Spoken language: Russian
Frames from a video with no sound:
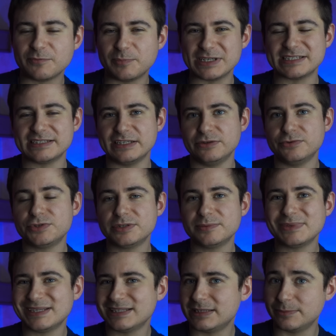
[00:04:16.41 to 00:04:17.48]

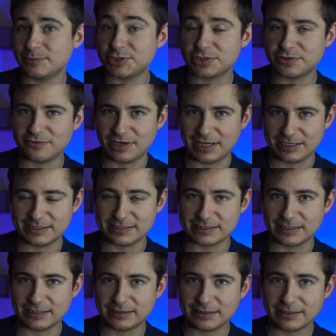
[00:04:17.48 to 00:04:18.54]
последующем эта мочевая
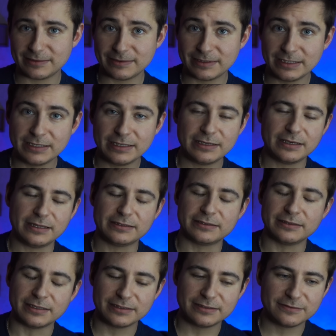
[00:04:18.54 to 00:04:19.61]
кислота
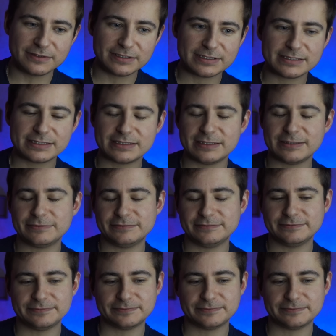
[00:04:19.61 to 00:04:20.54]
откладывается,